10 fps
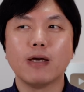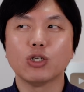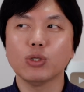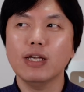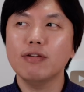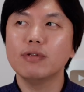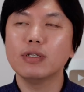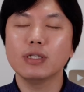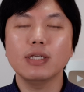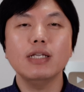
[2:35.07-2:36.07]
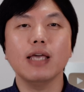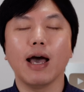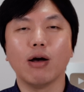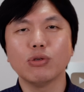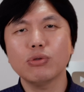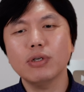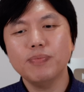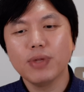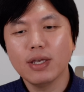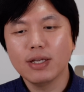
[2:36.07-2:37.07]
首先第一点啊，就是
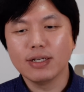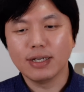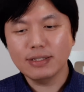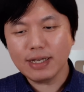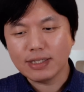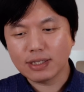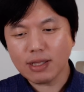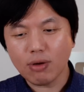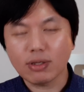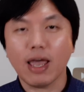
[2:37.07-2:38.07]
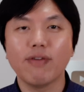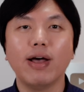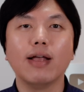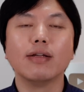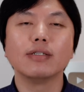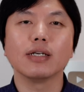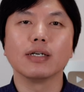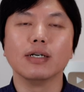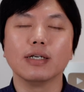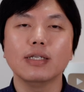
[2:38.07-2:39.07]
说人家已经到了台湾这
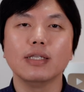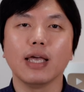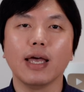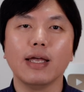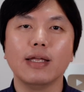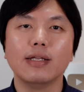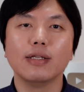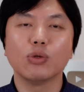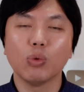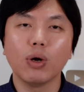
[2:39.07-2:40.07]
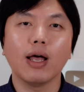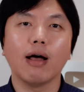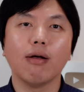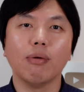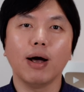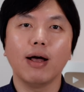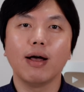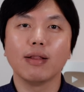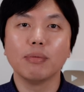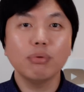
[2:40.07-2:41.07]
个一年多了，对吧？
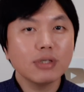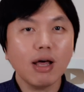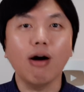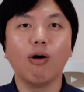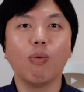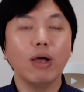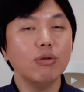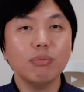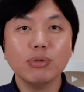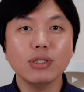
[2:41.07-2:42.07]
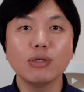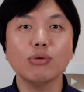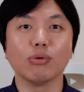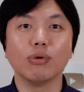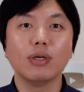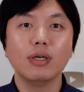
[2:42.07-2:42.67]
你不知道，完全不清楚。